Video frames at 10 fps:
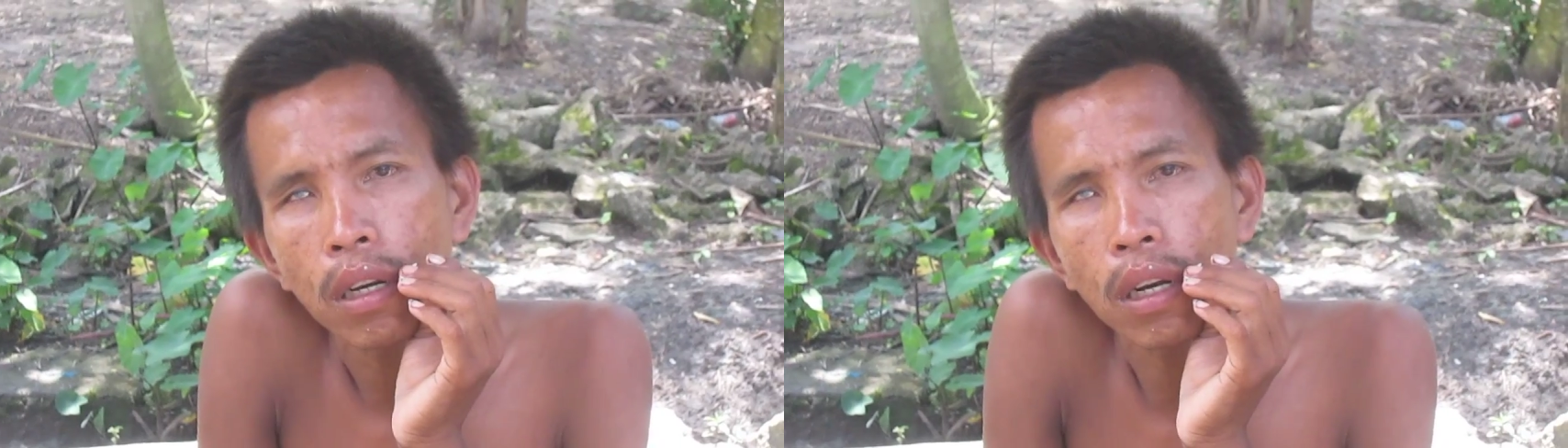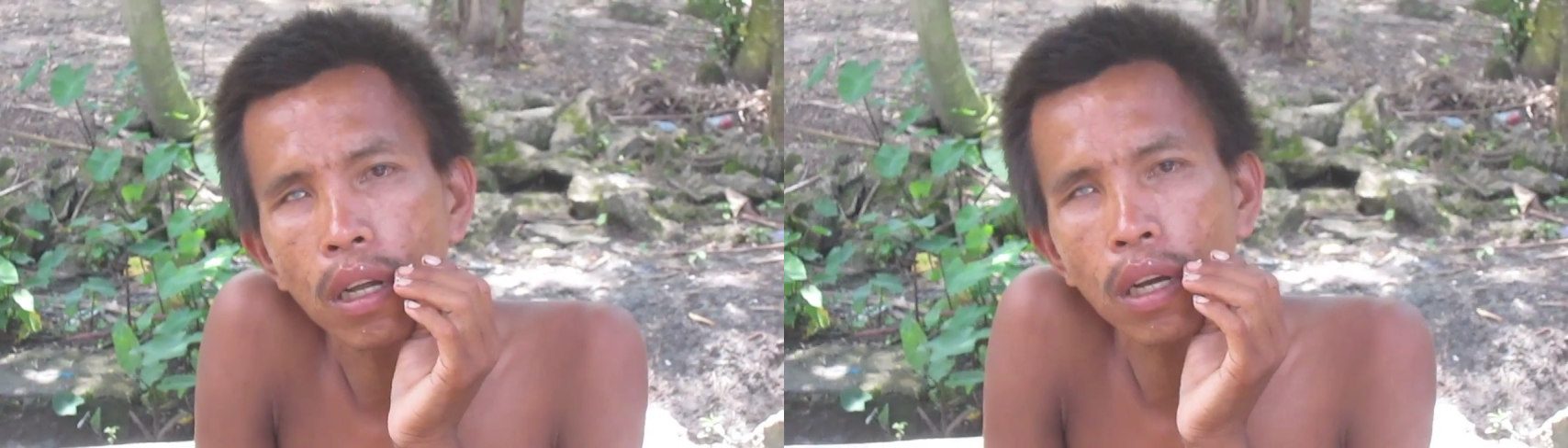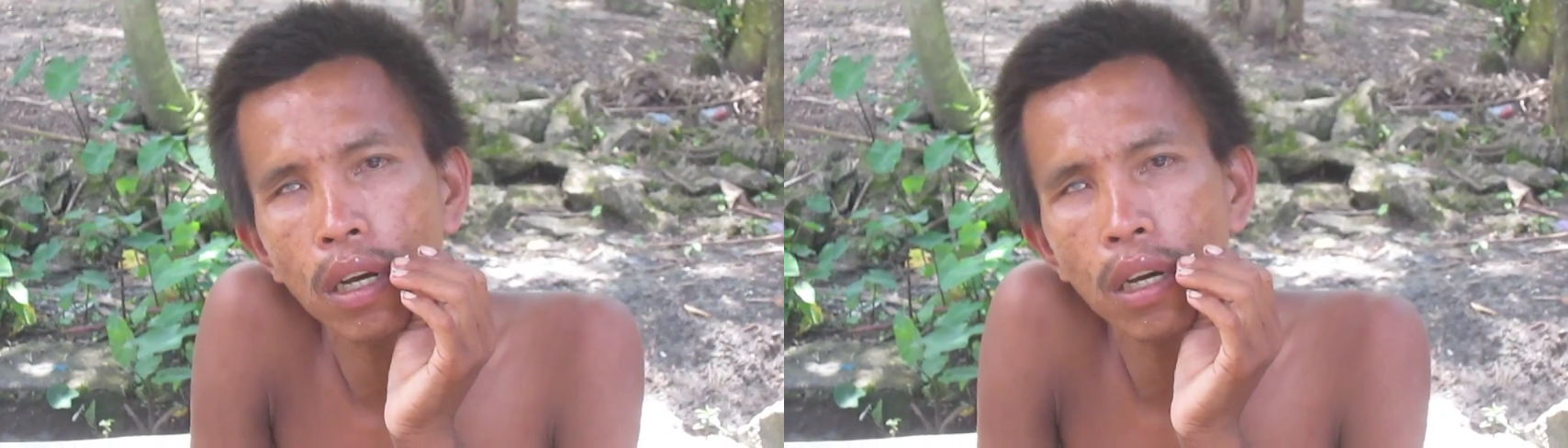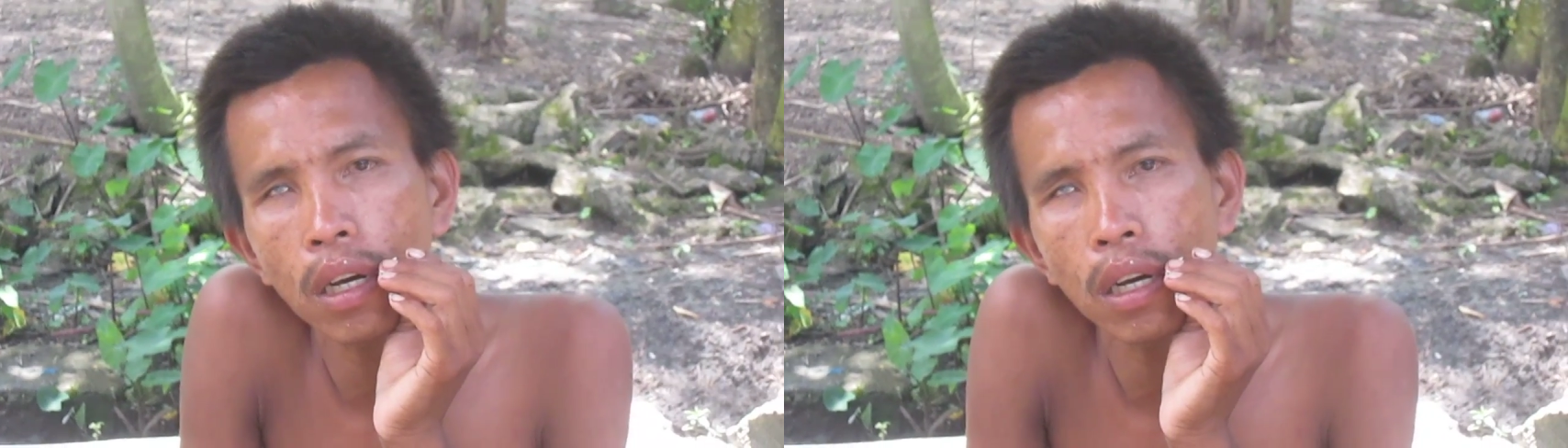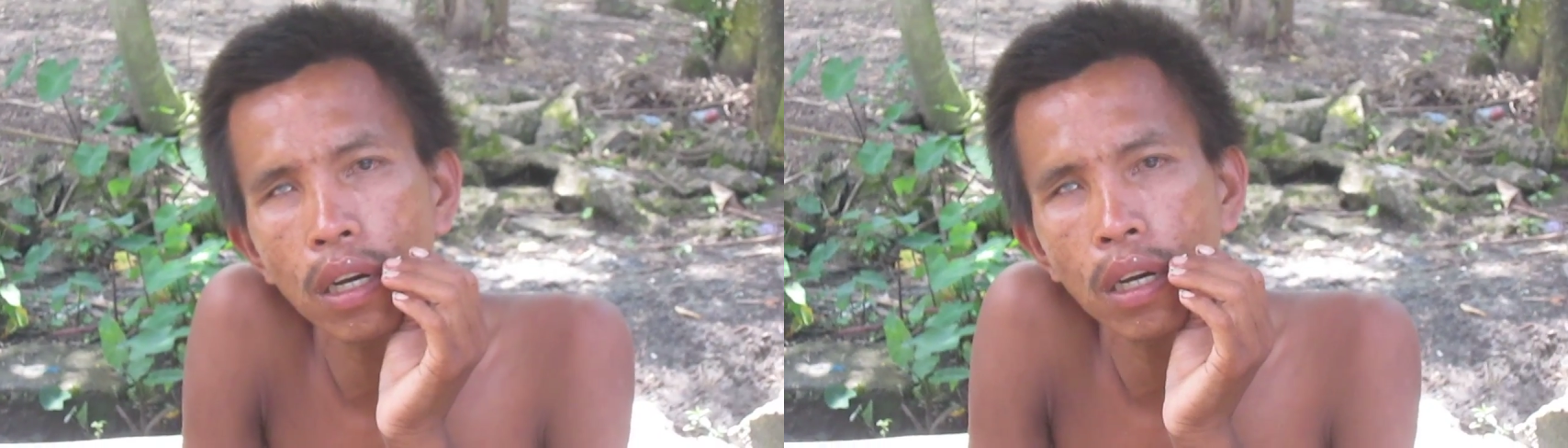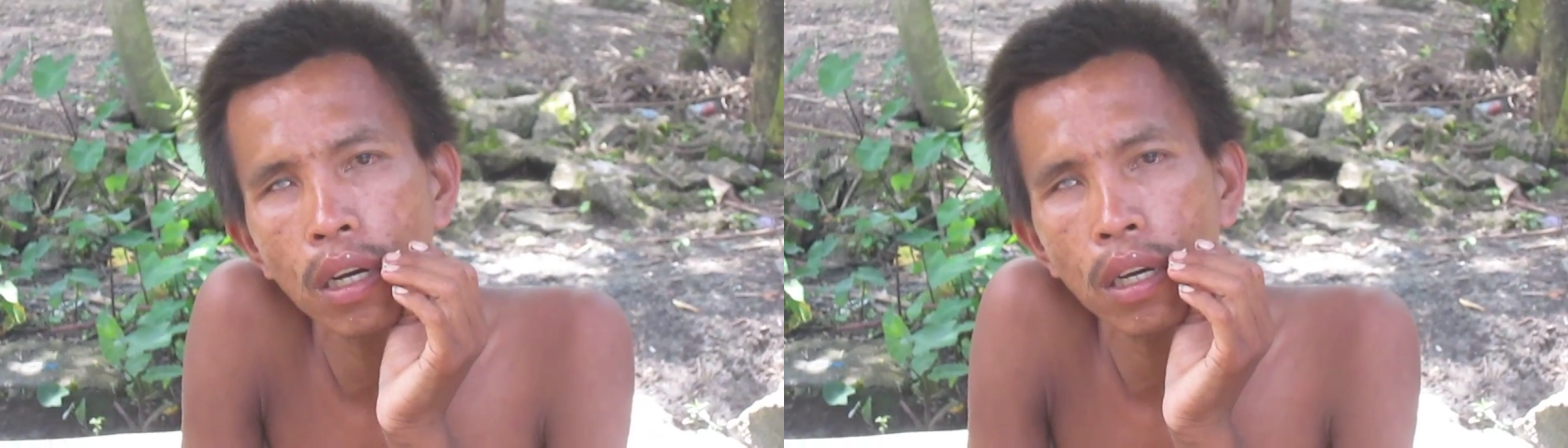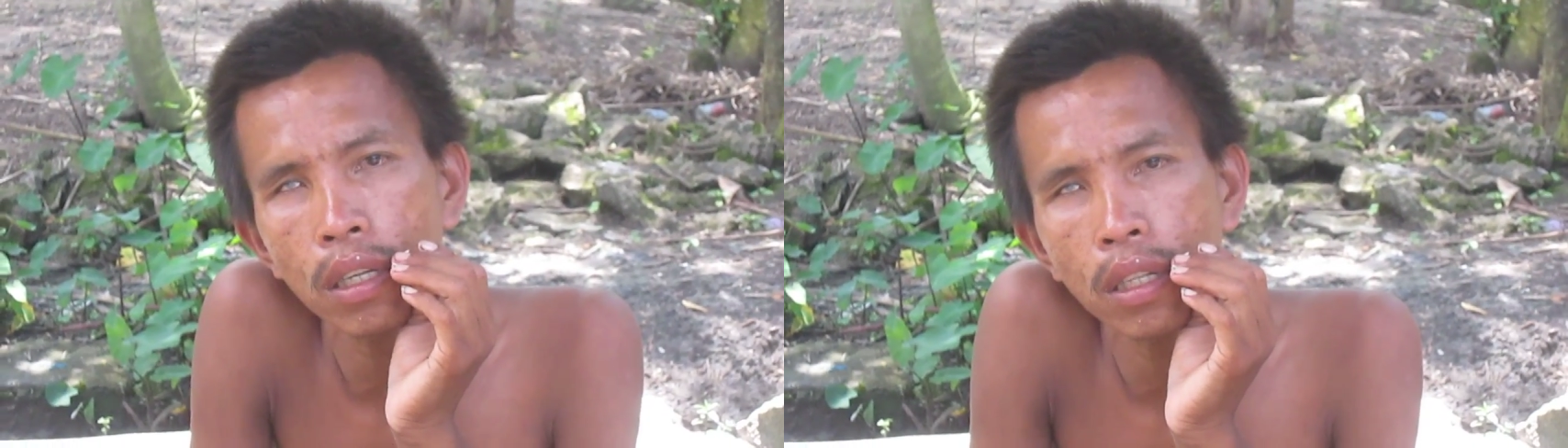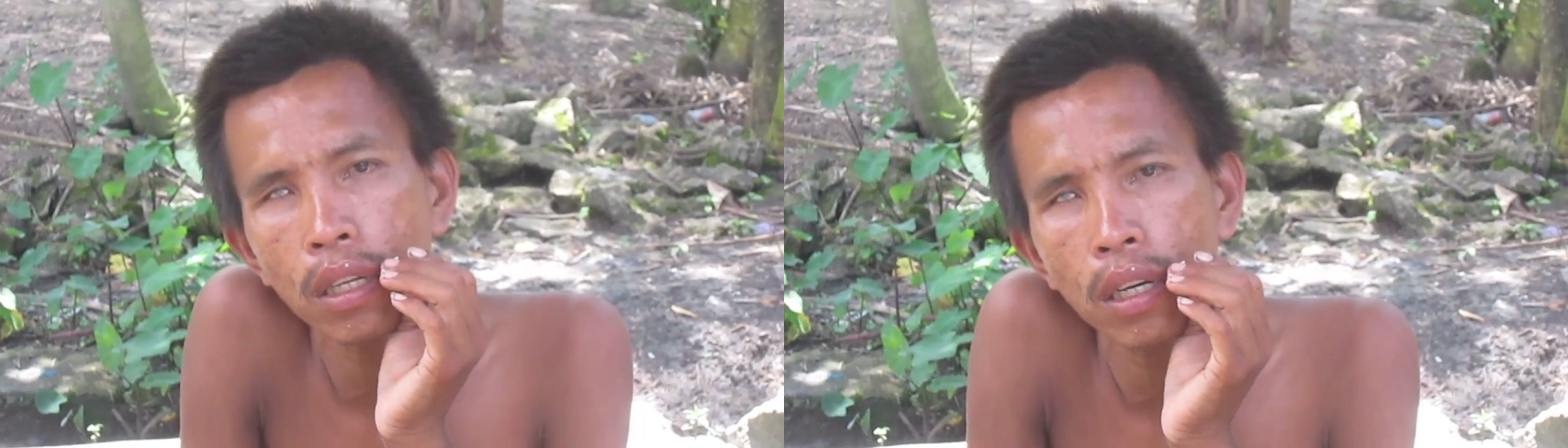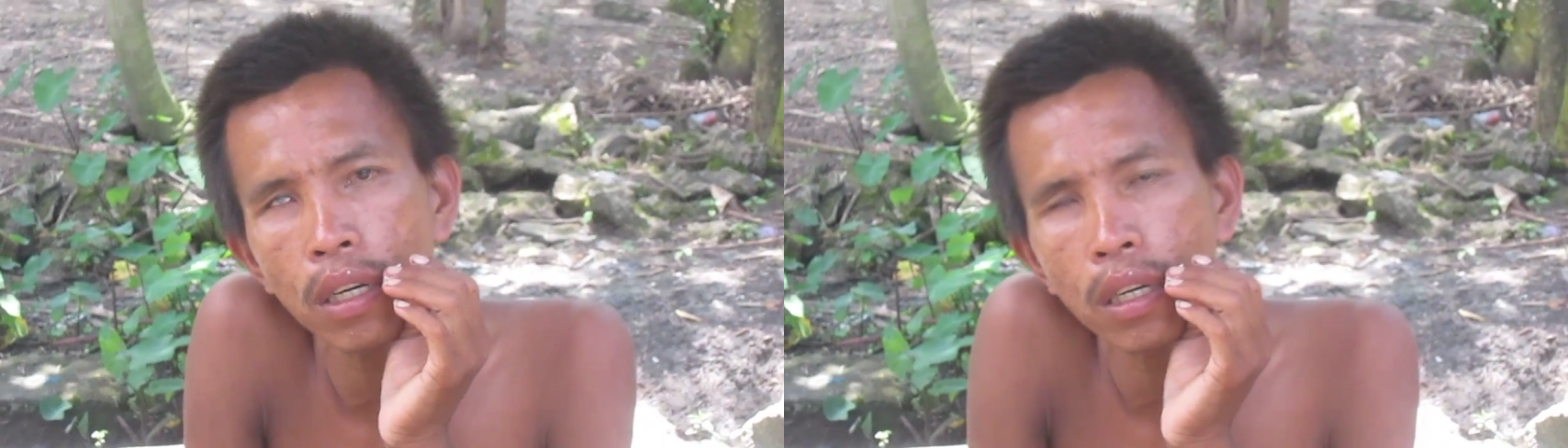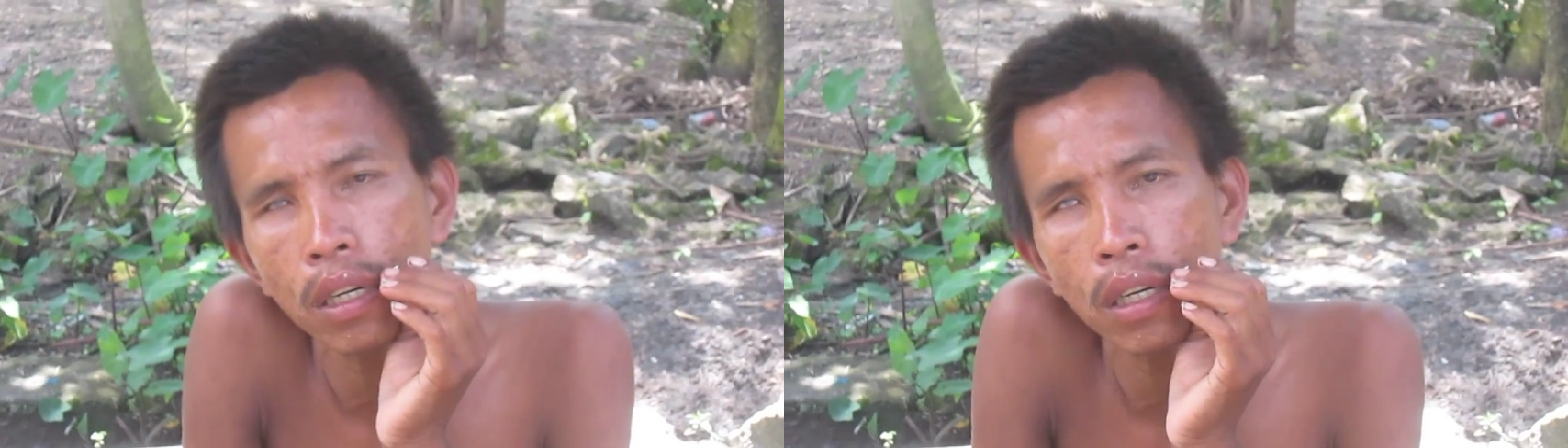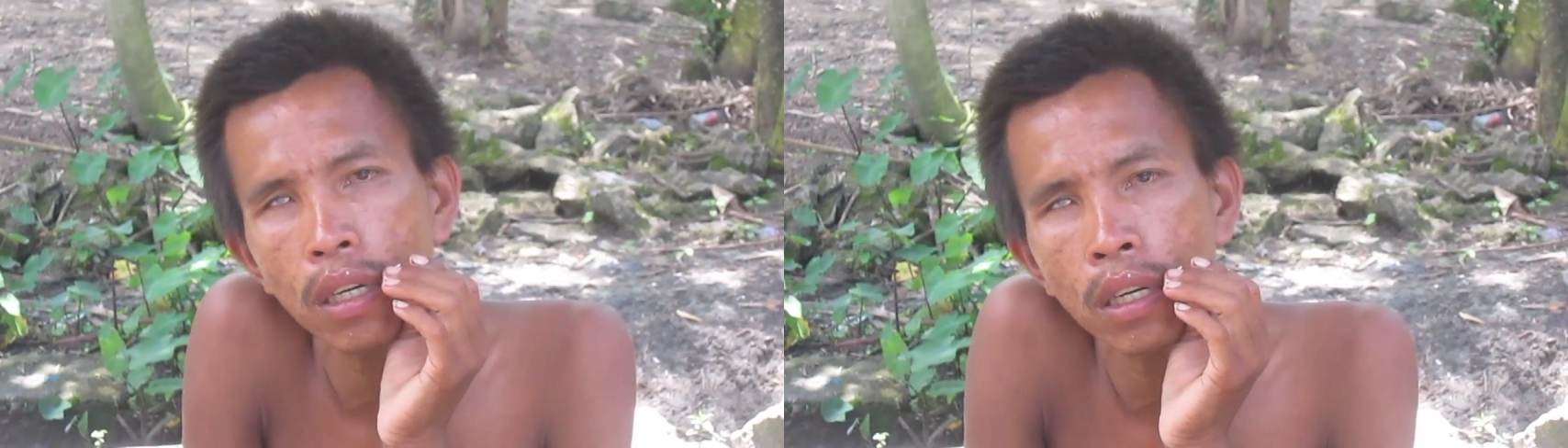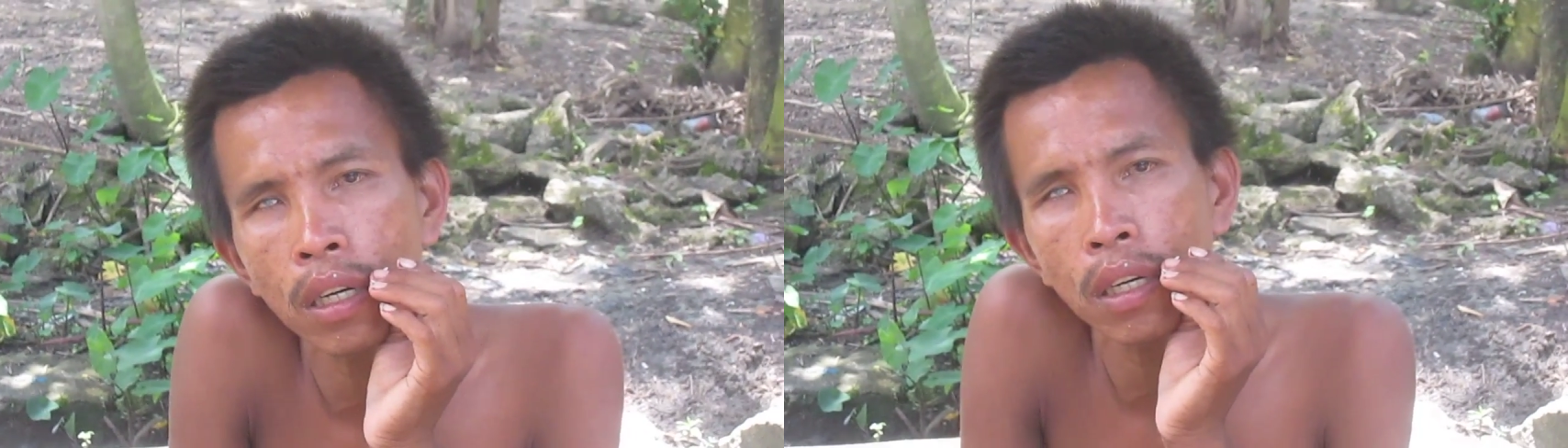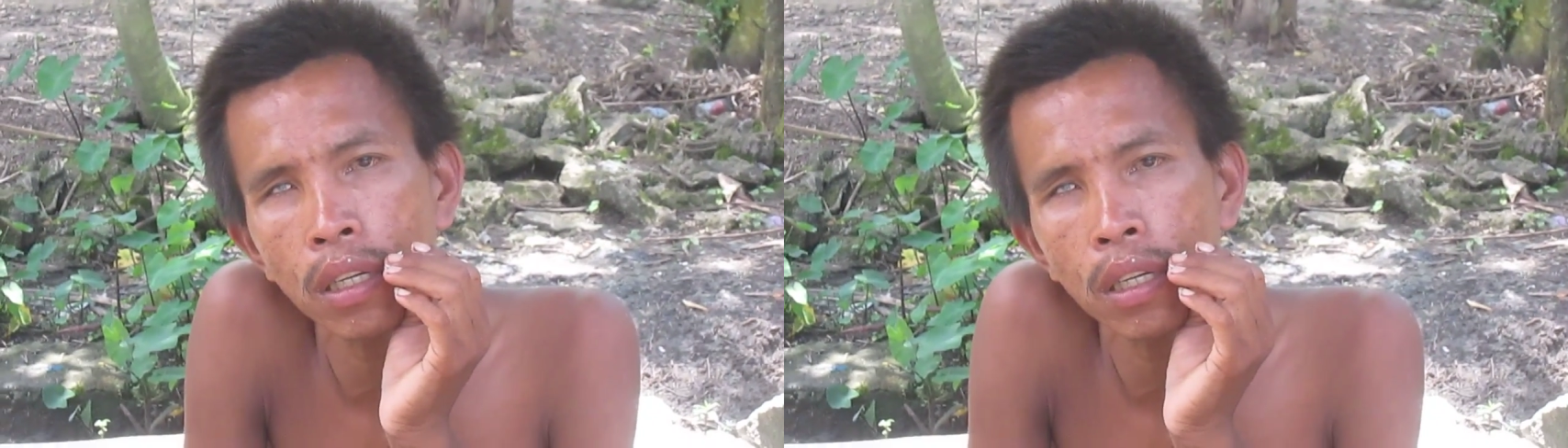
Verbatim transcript: لا إله